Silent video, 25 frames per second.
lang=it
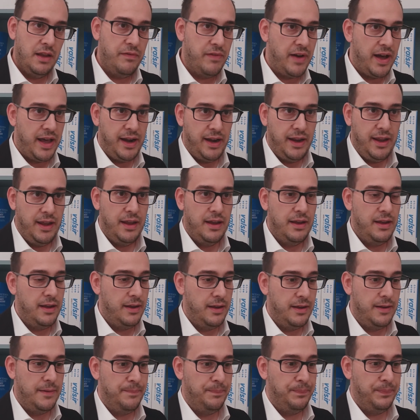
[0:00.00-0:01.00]
vari,
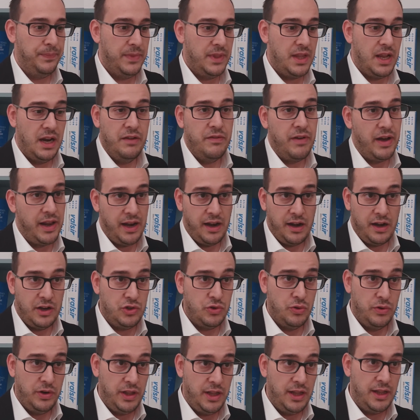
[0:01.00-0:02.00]
eh, delle varie regioni